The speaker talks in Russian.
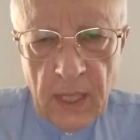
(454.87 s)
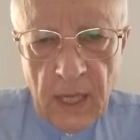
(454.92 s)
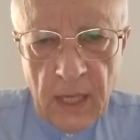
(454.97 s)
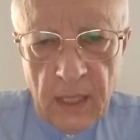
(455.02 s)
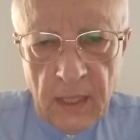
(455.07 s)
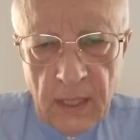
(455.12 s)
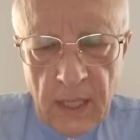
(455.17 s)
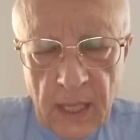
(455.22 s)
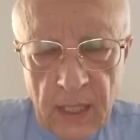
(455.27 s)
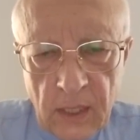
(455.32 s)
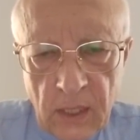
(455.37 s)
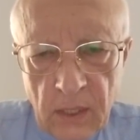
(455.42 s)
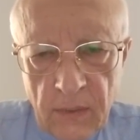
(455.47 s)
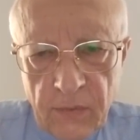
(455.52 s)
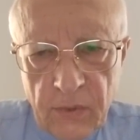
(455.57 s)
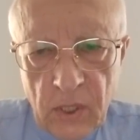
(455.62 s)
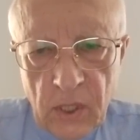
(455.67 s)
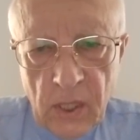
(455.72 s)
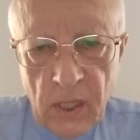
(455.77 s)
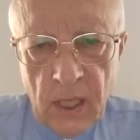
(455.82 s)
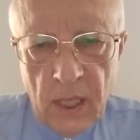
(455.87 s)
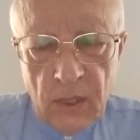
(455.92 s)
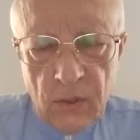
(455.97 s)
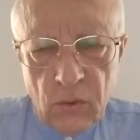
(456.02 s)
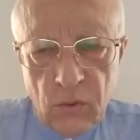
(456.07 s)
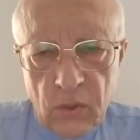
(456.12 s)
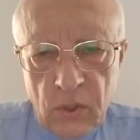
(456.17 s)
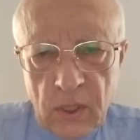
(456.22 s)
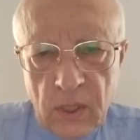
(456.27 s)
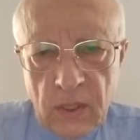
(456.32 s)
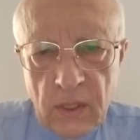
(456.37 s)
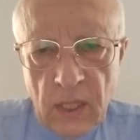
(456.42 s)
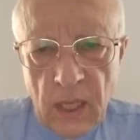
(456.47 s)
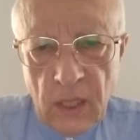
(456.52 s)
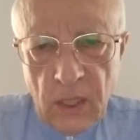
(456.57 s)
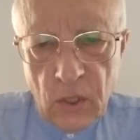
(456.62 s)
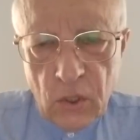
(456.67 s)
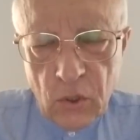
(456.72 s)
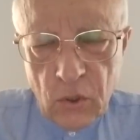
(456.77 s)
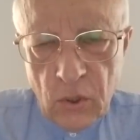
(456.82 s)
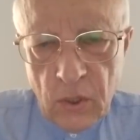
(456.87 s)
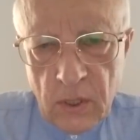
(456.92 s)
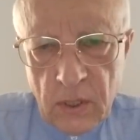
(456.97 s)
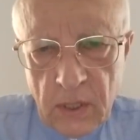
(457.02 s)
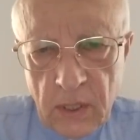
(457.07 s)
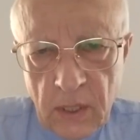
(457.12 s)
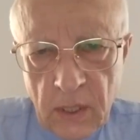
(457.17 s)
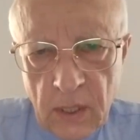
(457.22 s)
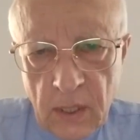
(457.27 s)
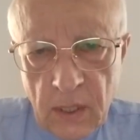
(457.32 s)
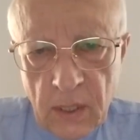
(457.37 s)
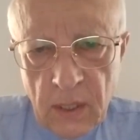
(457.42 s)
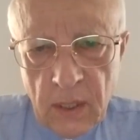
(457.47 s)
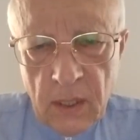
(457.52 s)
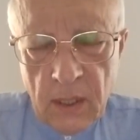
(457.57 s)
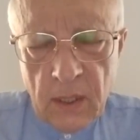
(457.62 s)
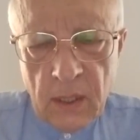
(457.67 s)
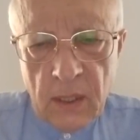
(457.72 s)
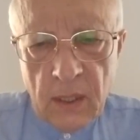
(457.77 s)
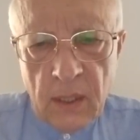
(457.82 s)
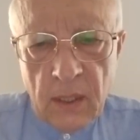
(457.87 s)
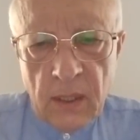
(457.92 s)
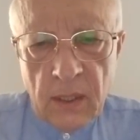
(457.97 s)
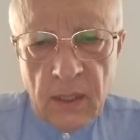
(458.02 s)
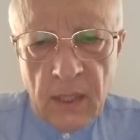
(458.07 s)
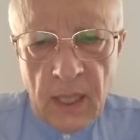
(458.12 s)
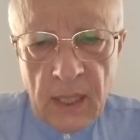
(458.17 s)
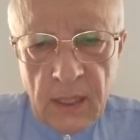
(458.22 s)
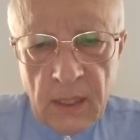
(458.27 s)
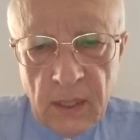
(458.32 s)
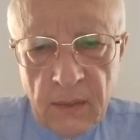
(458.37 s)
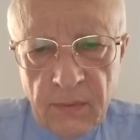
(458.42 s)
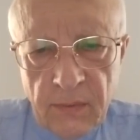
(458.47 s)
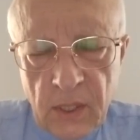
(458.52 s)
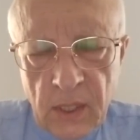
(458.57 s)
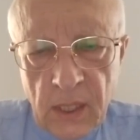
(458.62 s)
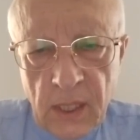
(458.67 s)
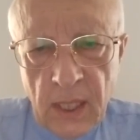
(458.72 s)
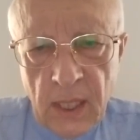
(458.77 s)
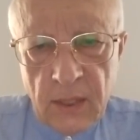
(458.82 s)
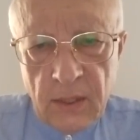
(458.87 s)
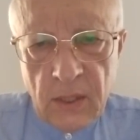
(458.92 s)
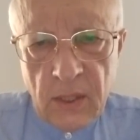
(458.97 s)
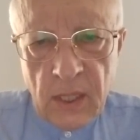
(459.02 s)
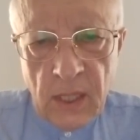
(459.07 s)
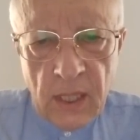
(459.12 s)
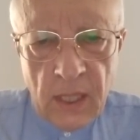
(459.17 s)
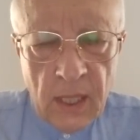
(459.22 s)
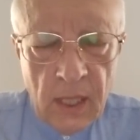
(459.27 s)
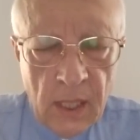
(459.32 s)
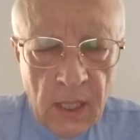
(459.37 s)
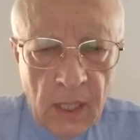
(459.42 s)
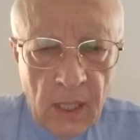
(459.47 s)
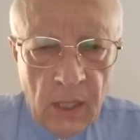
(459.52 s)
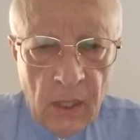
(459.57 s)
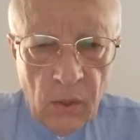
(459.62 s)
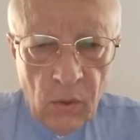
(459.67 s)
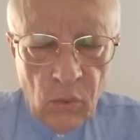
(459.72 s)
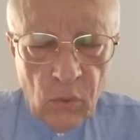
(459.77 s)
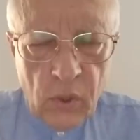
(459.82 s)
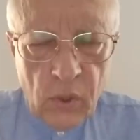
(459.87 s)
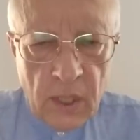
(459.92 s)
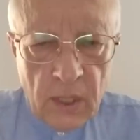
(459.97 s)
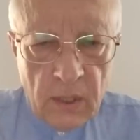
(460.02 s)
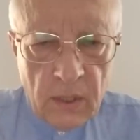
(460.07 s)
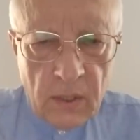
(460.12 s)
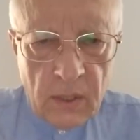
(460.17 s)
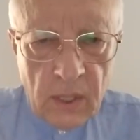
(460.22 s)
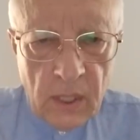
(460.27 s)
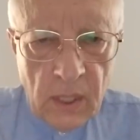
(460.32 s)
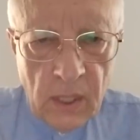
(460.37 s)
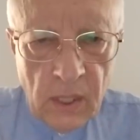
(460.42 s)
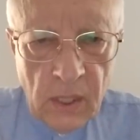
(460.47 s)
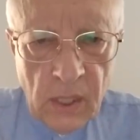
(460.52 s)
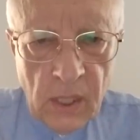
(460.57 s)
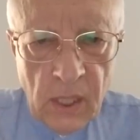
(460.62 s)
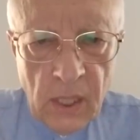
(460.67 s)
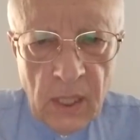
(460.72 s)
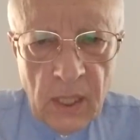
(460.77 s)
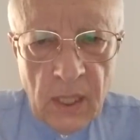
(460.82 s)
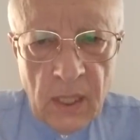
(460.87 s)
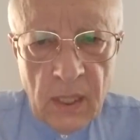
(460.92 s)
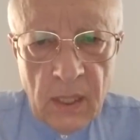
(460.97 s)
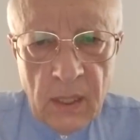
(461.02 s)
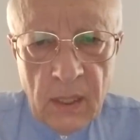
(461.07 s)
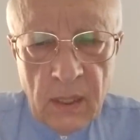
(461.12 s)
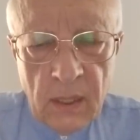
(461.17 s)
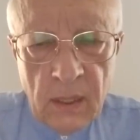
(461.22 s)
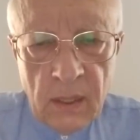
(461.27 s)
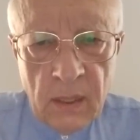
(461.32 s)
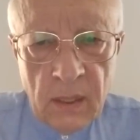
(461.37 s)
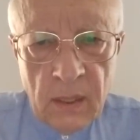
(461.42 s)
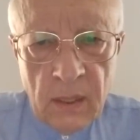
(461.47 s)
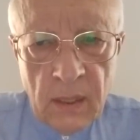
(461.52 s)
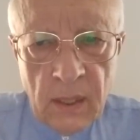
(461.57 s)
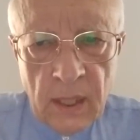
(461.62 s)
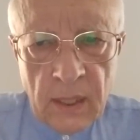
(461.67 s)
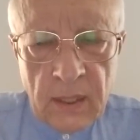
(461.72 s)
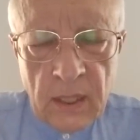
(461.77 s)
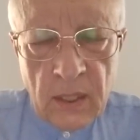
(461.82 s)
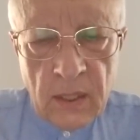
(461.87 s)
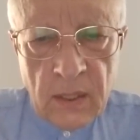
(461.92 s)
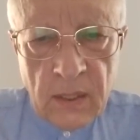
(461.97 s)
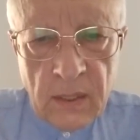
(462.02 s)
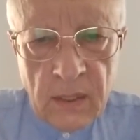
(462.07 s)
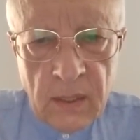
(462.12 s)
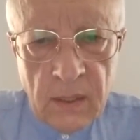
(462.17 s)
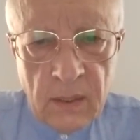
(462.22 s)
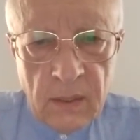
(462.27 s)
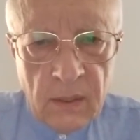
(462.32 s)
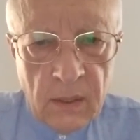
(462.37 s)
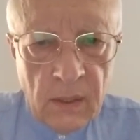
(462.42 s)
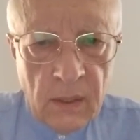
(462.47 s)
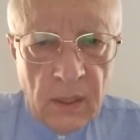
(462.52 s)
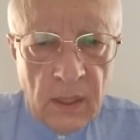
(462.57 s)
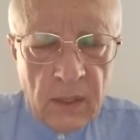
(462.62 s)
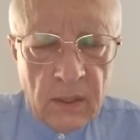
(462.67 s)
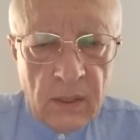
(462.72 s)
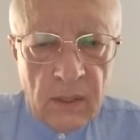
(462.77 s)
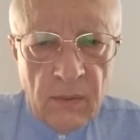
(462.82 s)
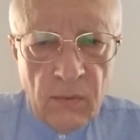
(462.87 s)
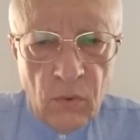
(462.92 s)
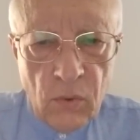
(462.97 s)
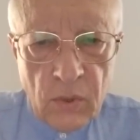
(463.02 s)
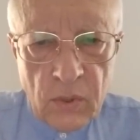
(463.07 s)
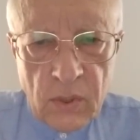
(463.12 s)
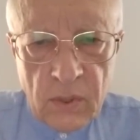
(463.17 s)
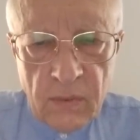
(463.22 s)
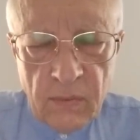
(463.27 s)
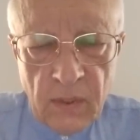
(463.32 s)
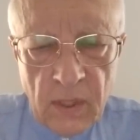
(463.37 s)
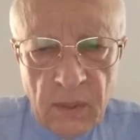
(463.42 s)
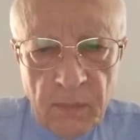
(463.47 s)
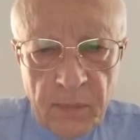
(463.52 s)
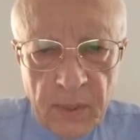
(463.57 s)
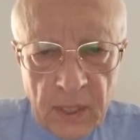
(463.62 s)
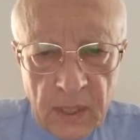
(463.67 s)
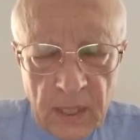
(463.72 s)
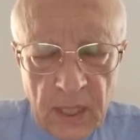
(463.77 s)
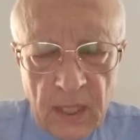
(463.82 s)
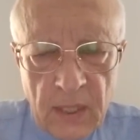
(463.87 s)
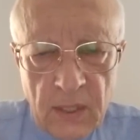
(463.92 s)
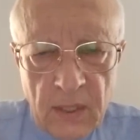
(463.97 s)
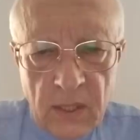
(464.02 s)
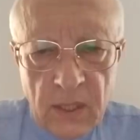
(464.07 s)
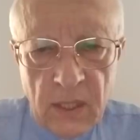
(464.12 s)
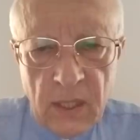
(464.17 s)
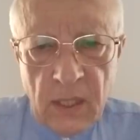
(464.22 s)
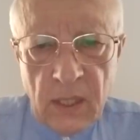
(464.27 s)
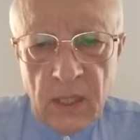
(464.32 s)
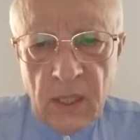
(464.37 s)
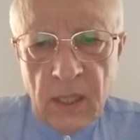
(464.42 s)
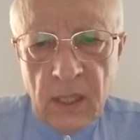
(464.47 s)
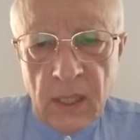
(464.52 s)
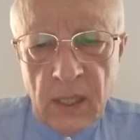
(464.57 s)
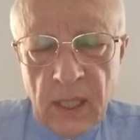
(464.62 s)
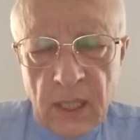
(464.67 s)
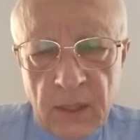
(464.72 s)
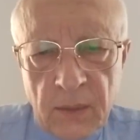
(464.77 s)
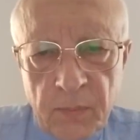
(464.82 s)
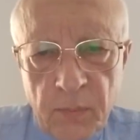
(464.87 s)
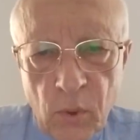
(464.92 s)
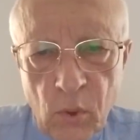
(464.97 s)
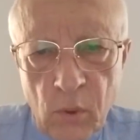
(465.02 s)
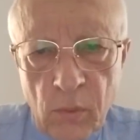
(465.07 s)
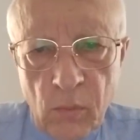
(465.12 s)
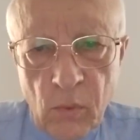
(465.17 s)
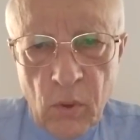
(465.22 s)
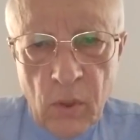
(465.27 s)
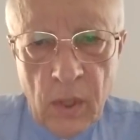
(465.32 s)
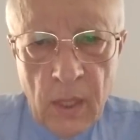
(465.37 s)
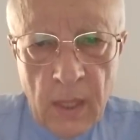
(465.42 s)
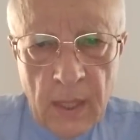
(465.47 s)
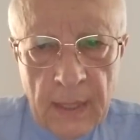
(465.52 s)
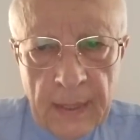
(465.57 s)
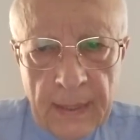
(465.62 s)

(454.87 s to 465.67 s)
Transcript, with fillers: дали НАК нефтегазу, сказали, что если э, НАК нефтегаз не украинский не, э, отоз... не отзовет свои претензии к «Газпрому»,